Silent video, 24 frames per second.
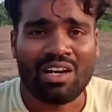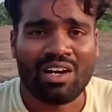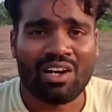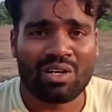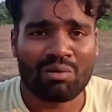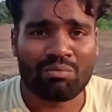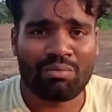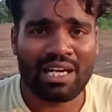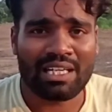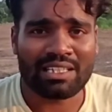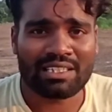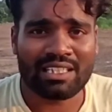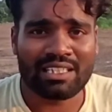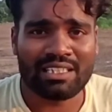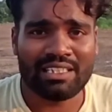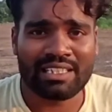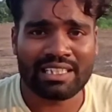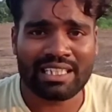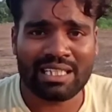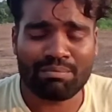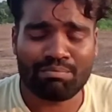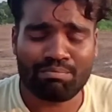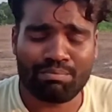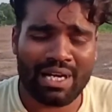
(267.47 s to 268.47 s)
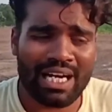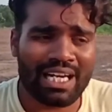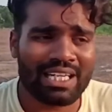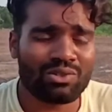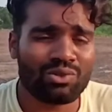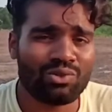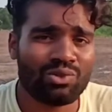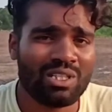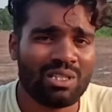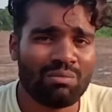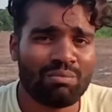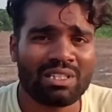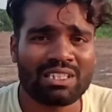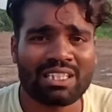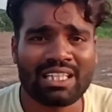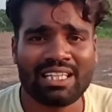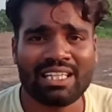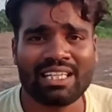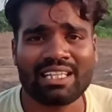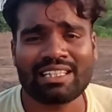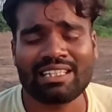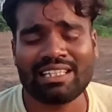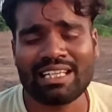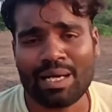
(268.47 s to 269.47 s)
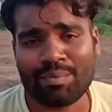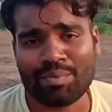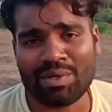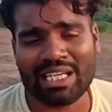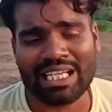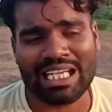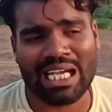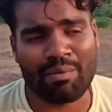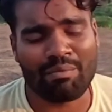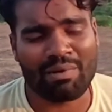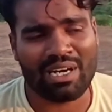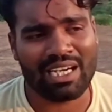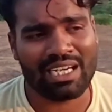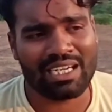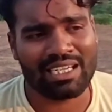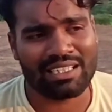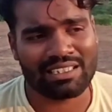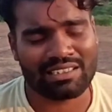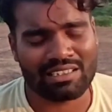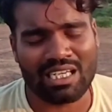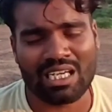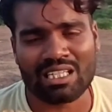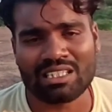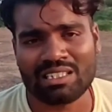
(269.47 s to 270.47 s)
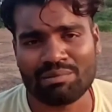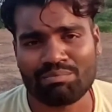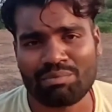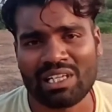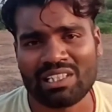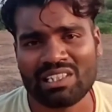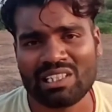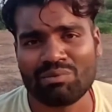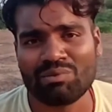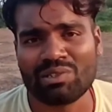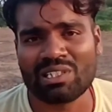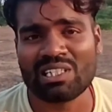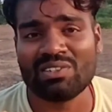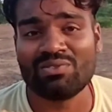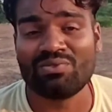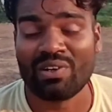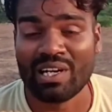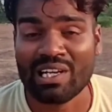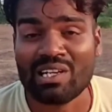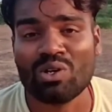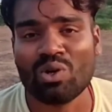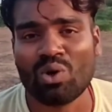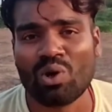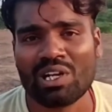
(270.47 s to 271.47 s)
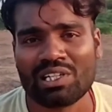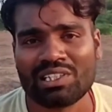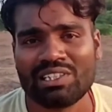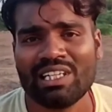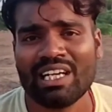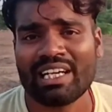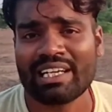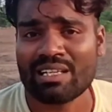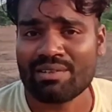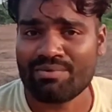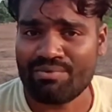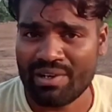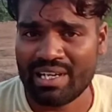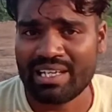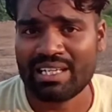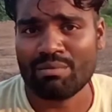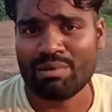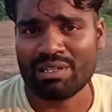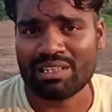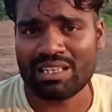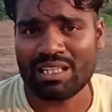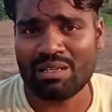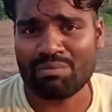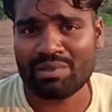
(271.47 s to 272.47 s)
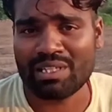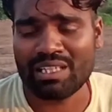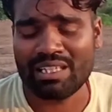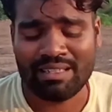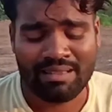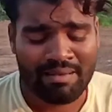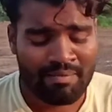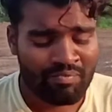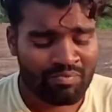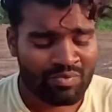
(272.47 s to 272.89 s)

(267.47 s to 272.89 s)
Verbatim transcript: और बात करने के बाद उन्होंने बताया कि आपका कैमरा चार से पाँच दिन में रिफंड होगा जी हाँ रिफंड मतलब कि